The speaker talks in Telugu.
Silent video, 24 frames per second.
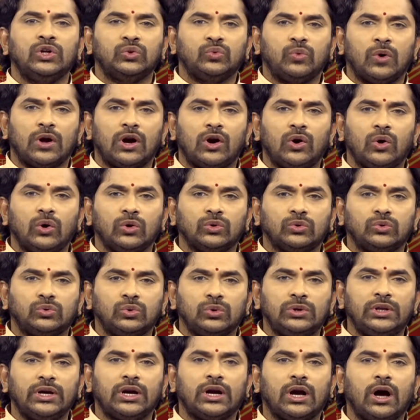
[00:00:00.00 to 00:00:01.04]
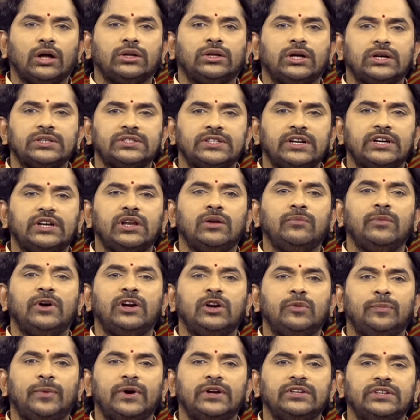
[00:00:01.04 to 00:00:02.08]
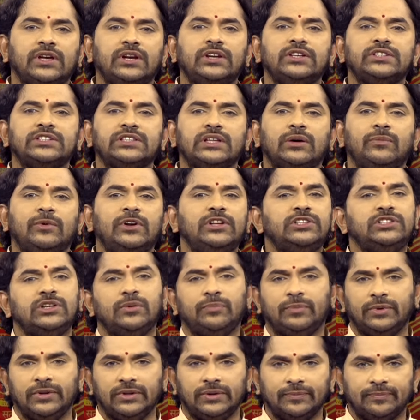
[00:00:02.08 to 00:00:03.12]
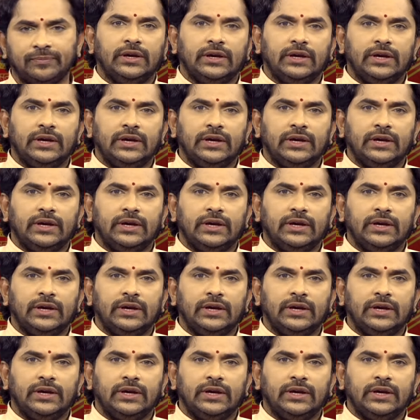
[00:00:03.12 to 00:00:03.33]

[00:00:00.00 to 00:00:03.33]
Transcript: త్వరలో తుది ఖాతా సెటిల్మెంట్పై చెల్లిస్తామని చెప్పింది